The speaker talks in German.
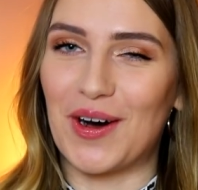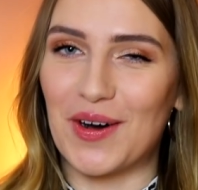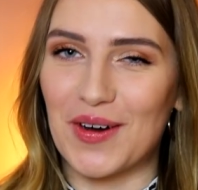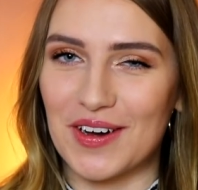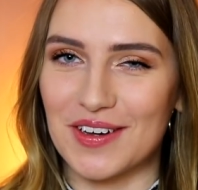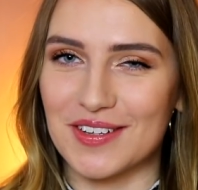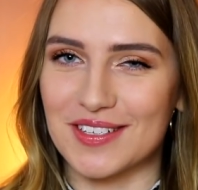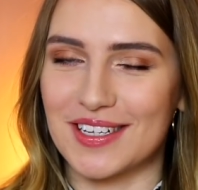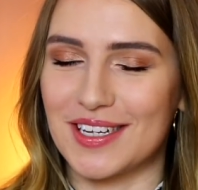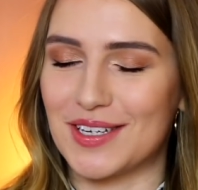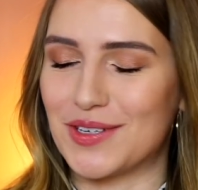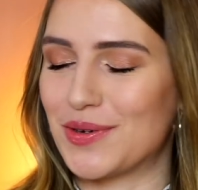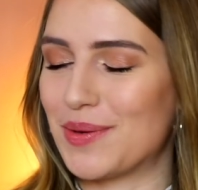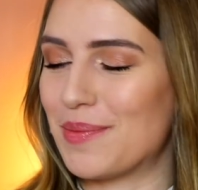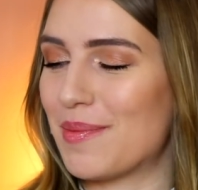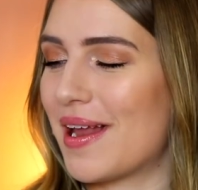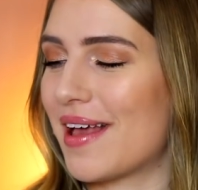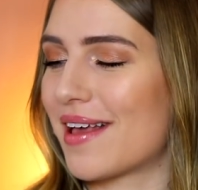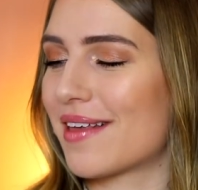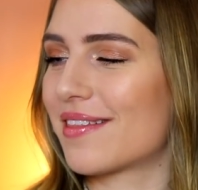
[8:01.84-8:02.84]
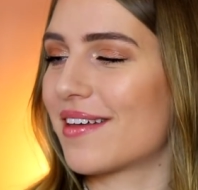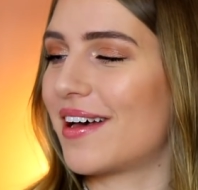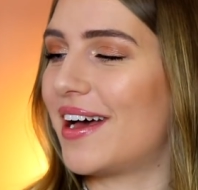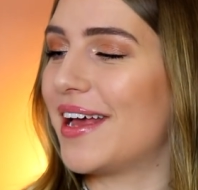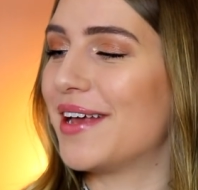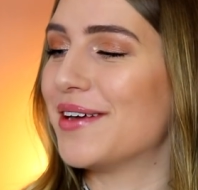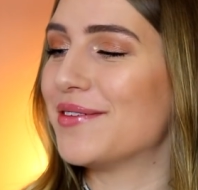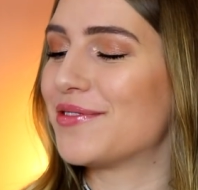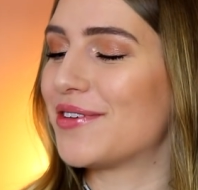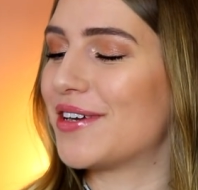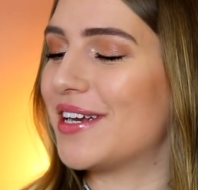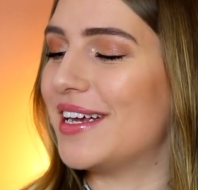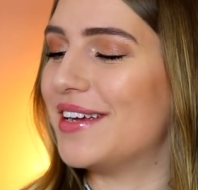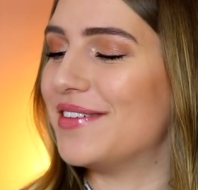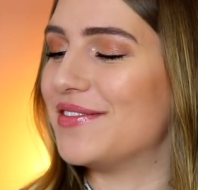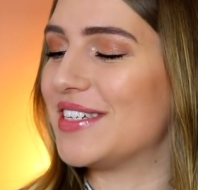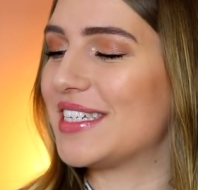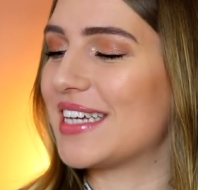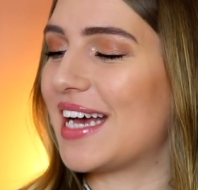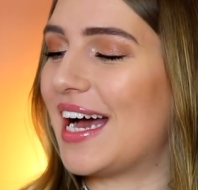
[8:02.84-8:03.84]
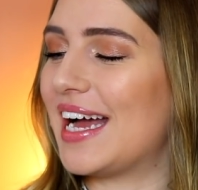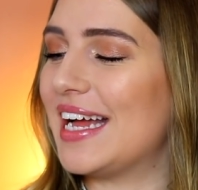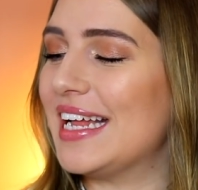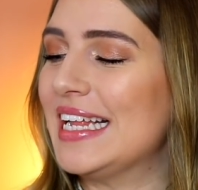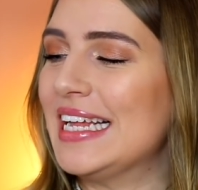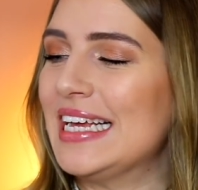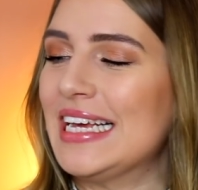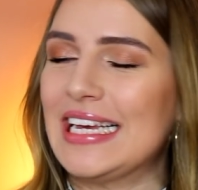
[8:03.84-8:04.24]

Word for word: auch aus der dreamlength Reihe von Elvital.